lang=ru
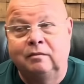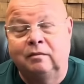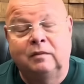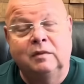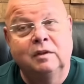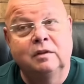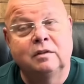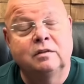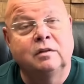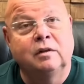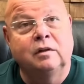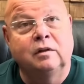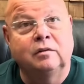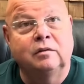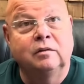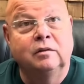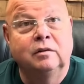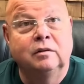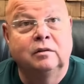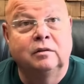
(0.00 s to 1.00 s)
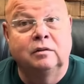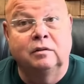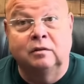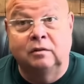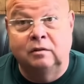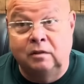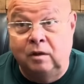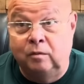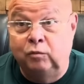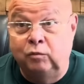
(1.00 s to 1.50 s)
не знаю.
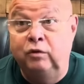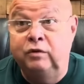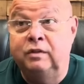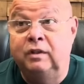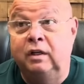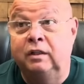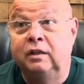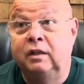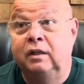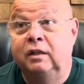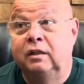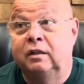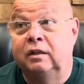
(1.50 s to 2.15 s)
На мой взгляд,